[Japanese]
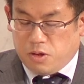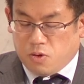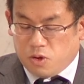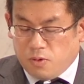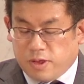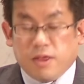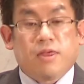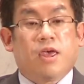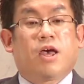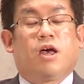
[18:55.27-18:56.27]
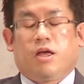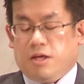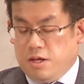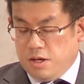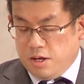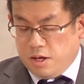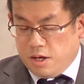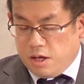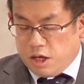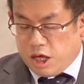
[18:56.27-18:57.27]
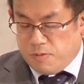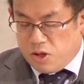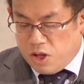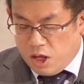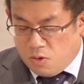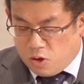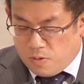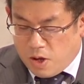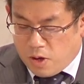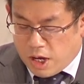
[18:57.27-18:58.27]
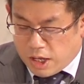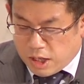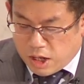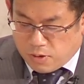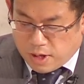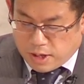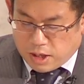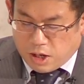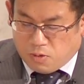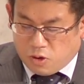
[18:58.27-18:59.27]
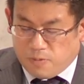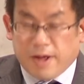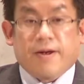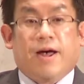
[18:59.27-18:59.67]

よしこ先生が厳しい言葉を語ってくださった言葉